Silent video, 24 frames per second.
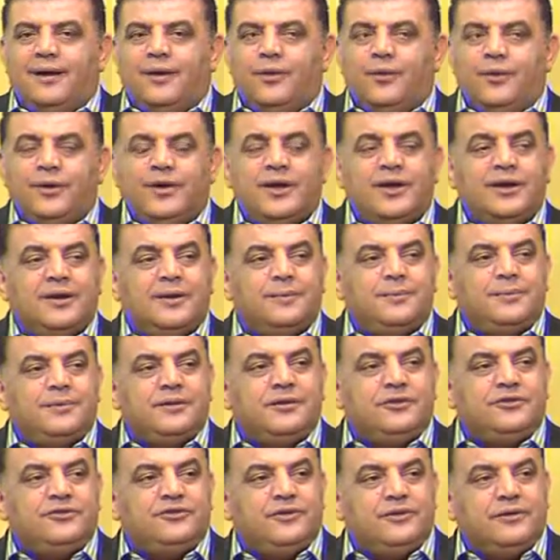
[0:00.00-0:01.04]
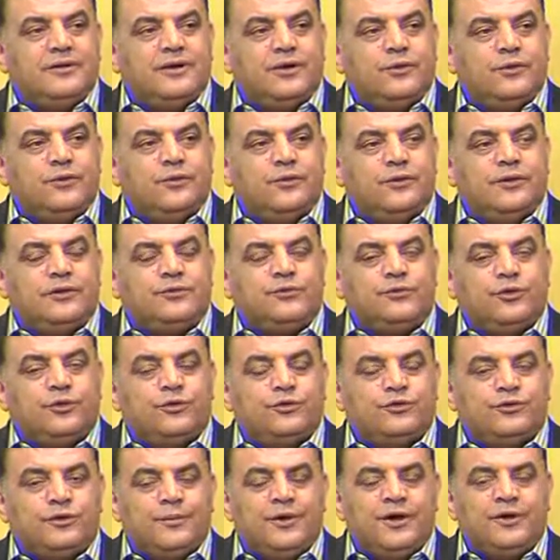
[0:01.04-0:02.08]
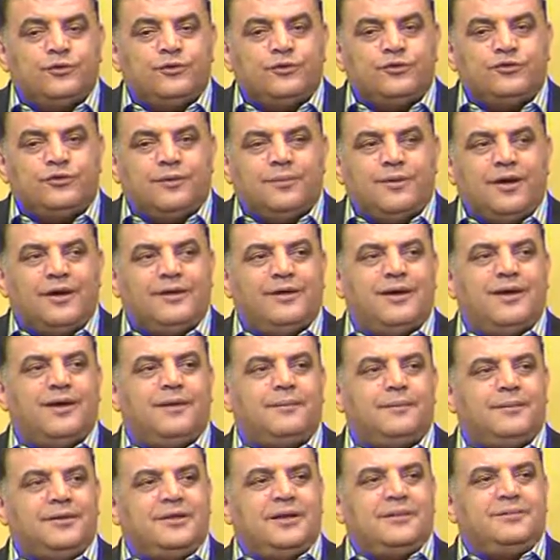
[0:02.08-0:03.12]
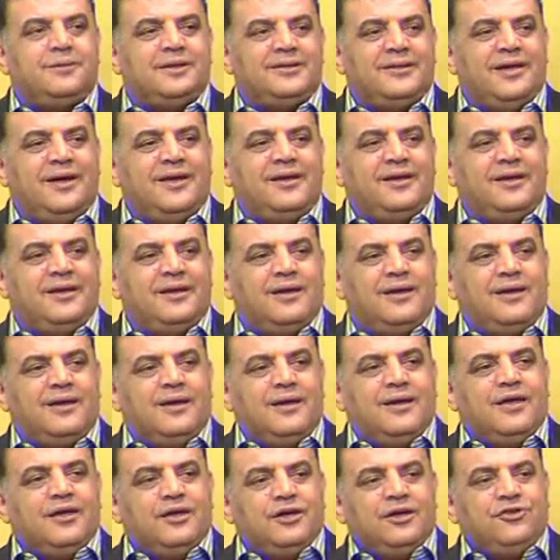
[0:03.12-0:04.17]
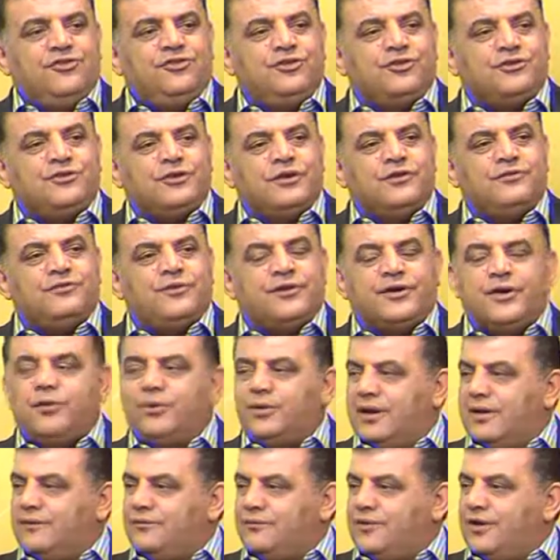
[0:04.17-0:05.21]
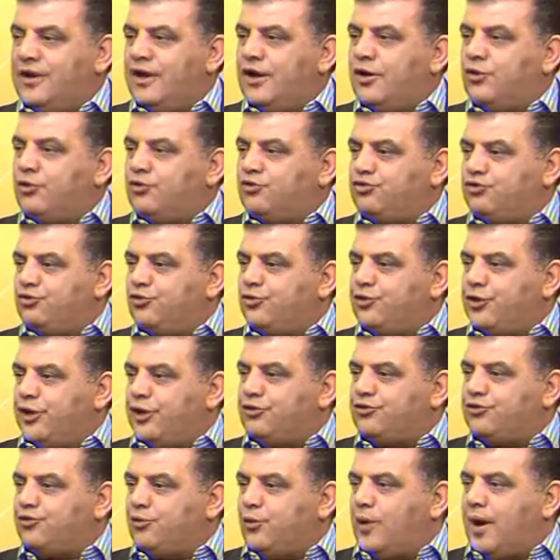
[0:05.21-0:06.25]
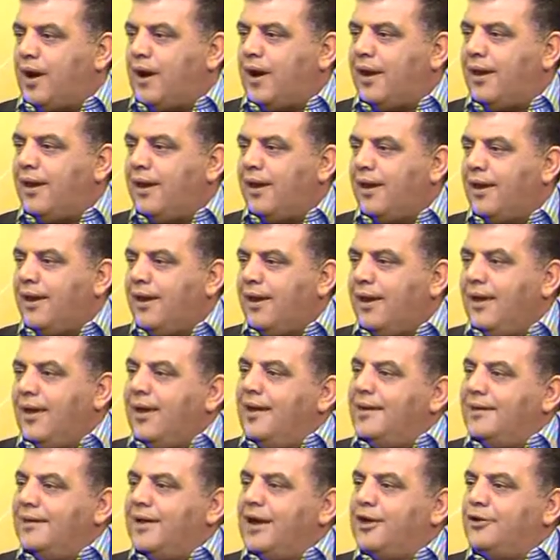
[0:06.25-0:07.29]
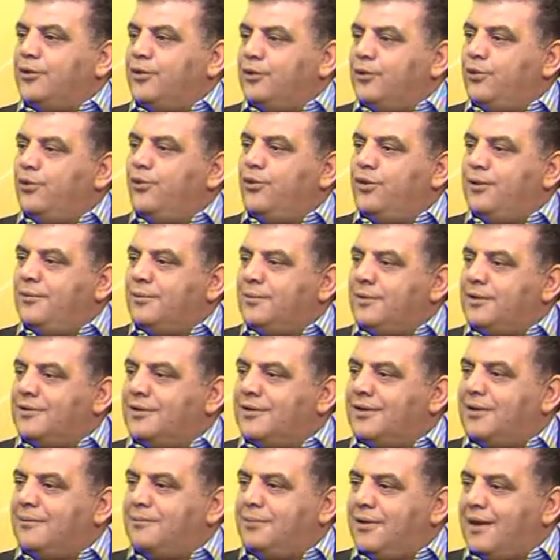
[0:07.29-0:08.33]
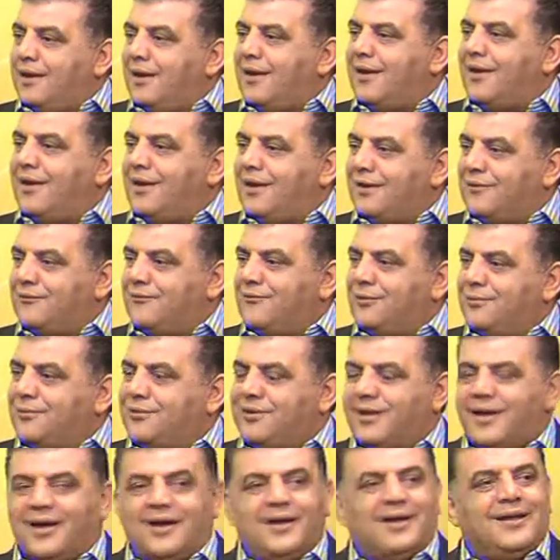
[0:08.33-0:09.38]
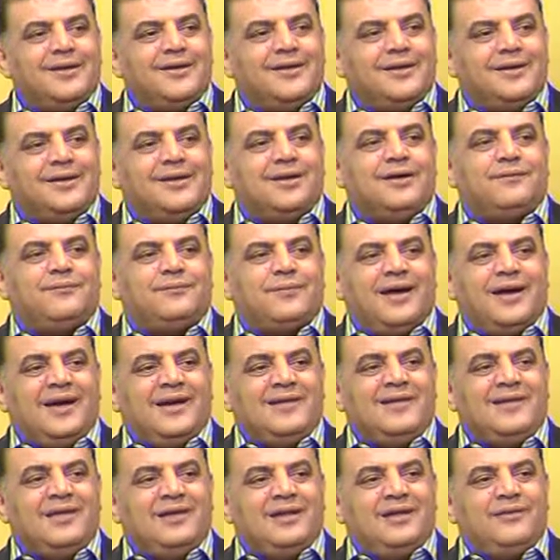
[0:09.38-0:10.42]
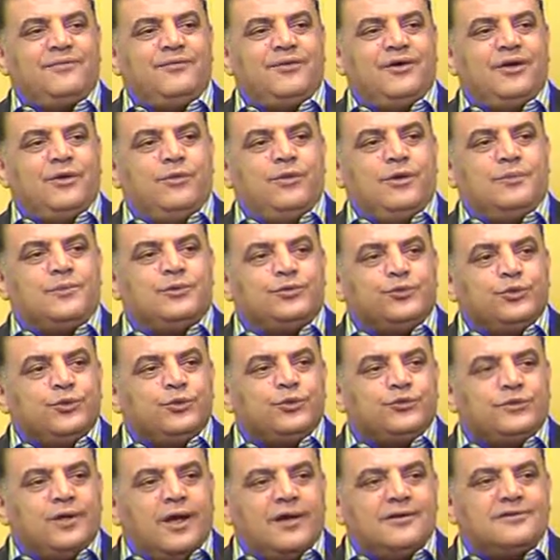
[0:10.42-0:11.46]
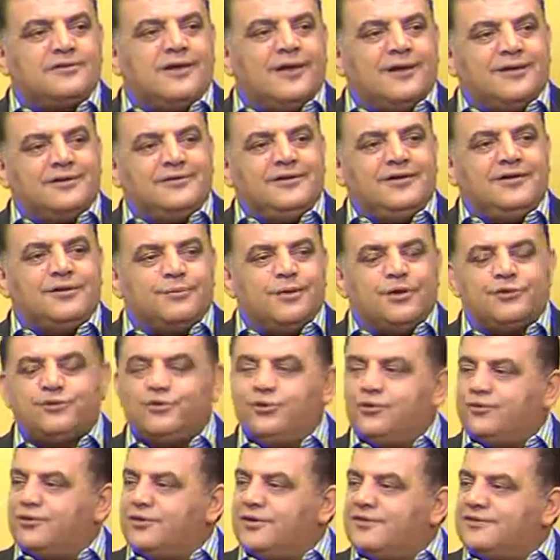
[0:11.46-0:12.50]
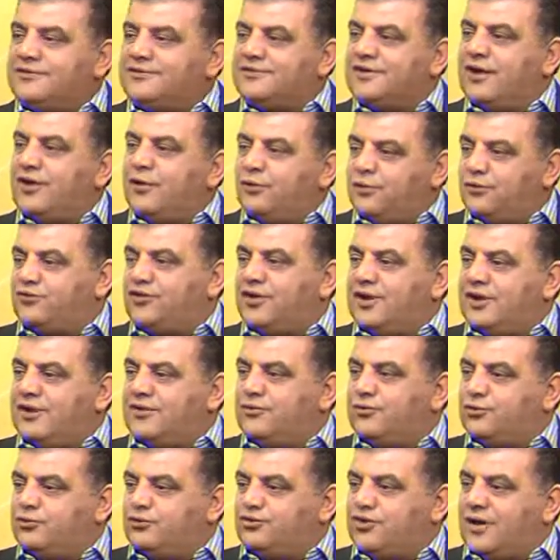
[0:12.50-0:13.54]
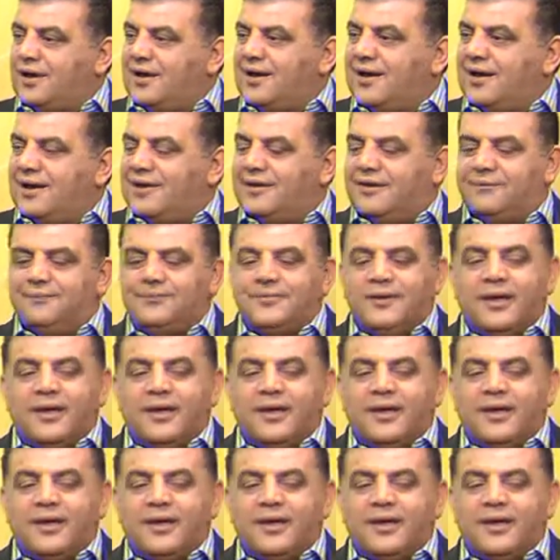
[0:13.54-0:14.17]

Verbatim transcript: لو احنا بنجي لو انتم انتبهتوا صبايا من البدايه قشره الفراوله فيها خشونه شوي يعني نقول مثل البيلنج فهمتي علي كيف هذه الفراوله بتكون طازه كثير مقطوفه لسه وشغاله